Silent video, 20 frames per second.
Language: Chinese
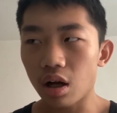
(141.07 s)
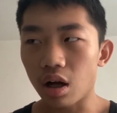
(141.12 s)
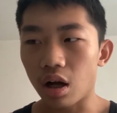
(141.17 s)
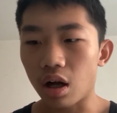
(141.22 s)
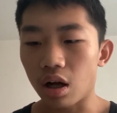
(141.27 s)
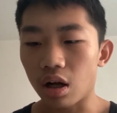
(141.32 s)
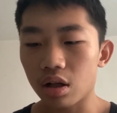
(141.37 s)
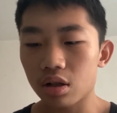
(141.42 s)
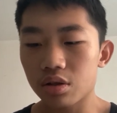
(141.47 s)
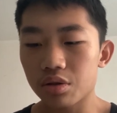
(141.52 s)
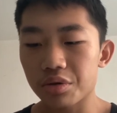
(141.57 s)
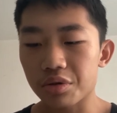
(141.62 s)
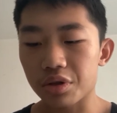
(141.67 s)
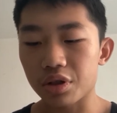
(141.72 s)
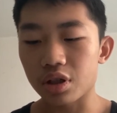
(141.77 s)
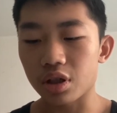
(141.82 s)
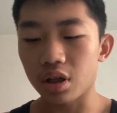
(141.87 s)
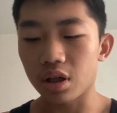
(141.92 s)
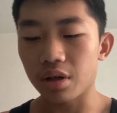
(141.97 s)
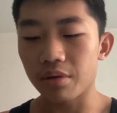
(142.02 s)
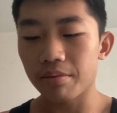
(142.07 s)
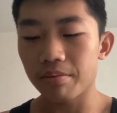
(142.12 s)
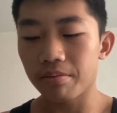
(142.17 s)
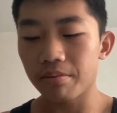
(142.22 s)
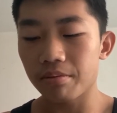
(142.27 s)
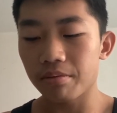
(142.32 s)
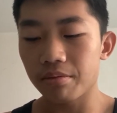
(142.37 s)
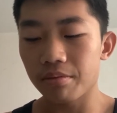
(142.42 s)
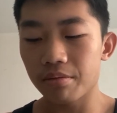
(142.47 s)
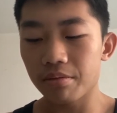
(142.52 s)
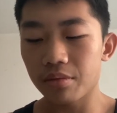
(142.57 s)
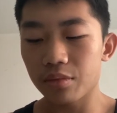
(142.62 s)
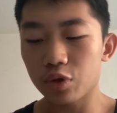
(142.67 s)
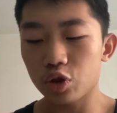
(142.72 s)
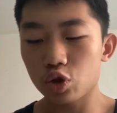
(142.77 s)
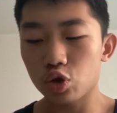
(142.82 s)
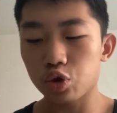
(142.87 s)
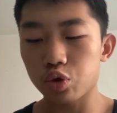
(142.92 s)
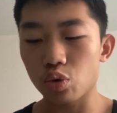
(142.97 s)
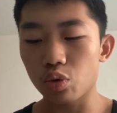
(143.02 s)
啊，就是
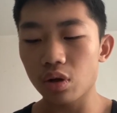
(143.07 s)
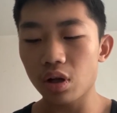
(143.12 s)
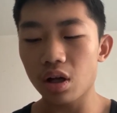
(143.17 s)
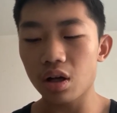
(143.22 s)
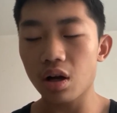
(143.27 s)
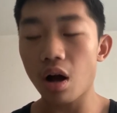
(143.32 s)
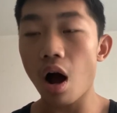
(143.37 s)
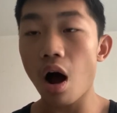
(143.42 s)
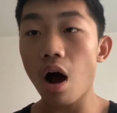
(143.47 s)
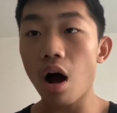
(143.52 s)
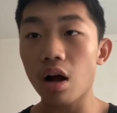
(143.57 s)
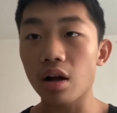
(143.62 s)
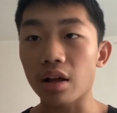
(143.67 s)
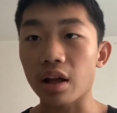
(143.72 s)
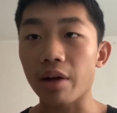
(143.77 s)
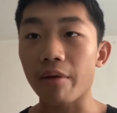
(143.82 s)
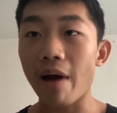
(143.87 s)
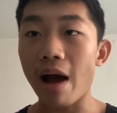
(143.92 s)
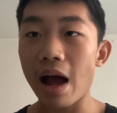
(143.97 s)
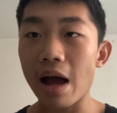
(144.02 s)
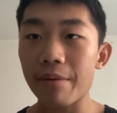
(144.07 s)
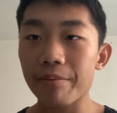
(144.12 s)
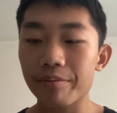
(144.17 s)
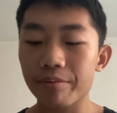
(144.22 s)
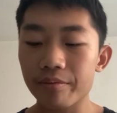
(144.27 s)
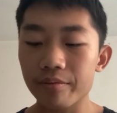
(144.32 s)
除了 con 以外，